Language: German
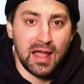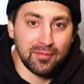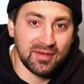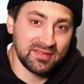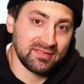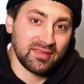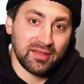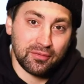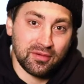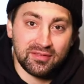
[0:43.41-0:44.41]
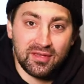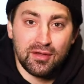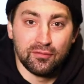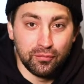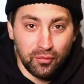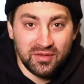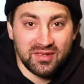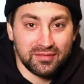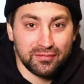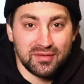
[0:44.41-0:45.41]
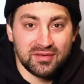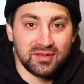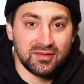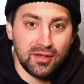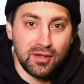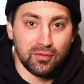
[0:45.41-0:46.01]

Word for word: aber ich zeige euch, wo ihr es findet